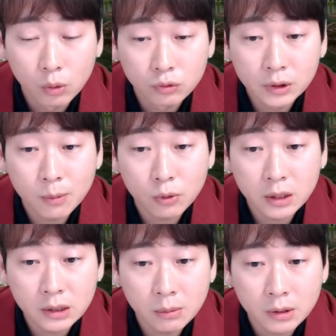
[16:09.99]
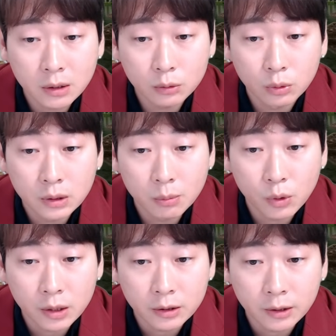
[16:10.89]
歌も聴いてみたけど、とても
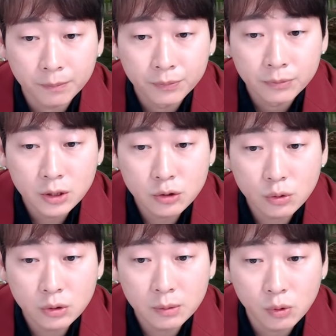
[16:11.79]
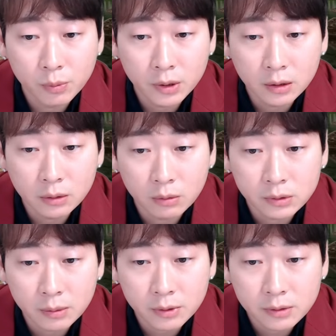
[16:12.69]
良かった。Niziuのデビューおめでとうご
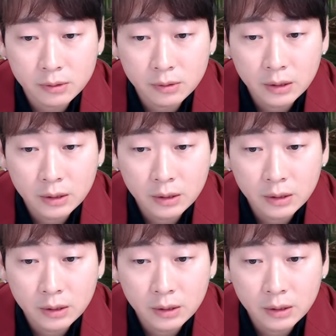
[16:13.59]
ざいます。